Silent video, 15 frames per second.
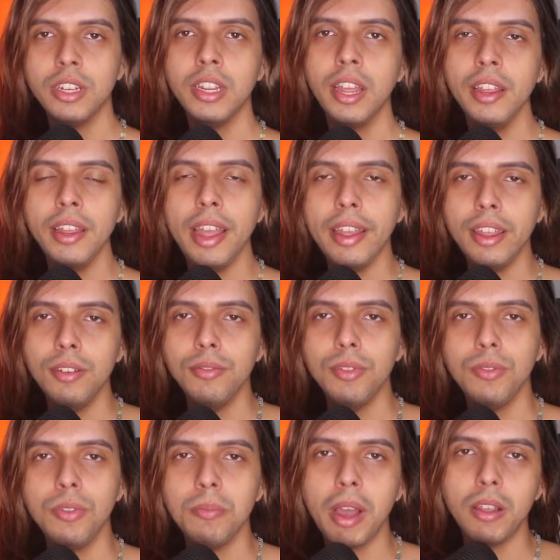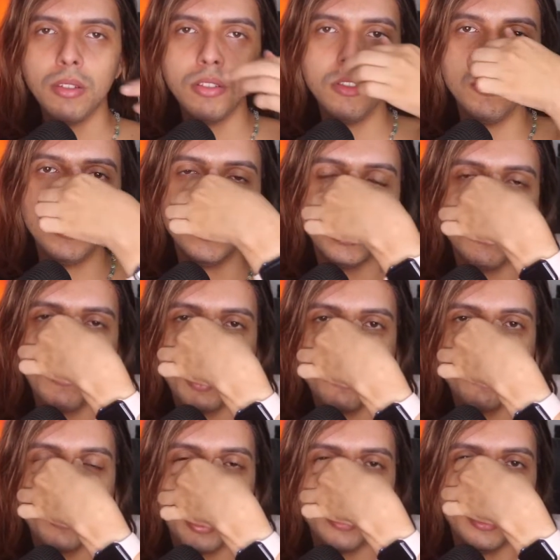Quem é que vive mais hoje em dia sem um
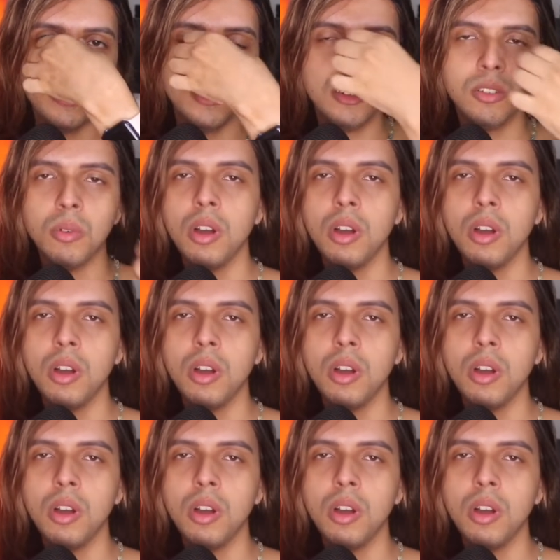airfry, né, gente?